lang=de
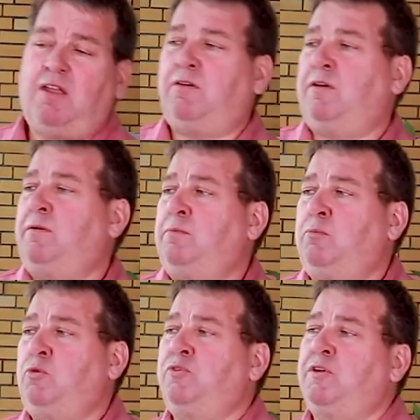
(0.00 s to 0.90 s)

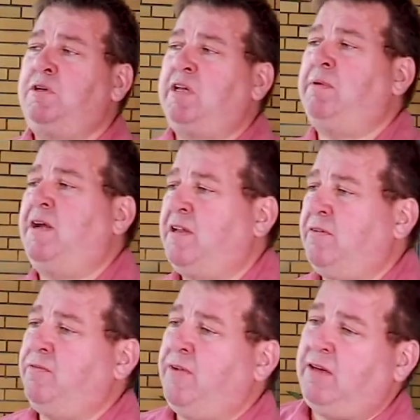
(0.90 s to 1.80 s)
Ähm, unsere
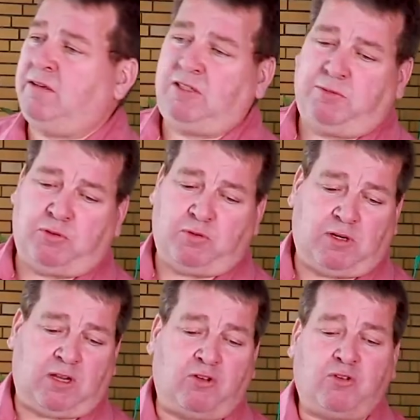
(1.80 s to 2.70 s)
Mitarbeiter werden
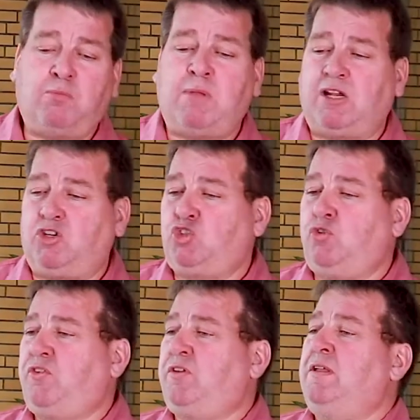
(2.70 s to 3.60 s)
diesbezüglich auch nochmal
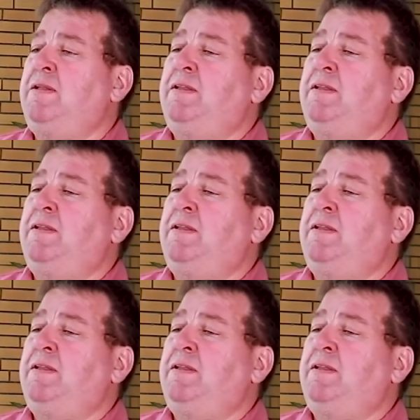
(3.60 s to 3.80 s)
geschützt,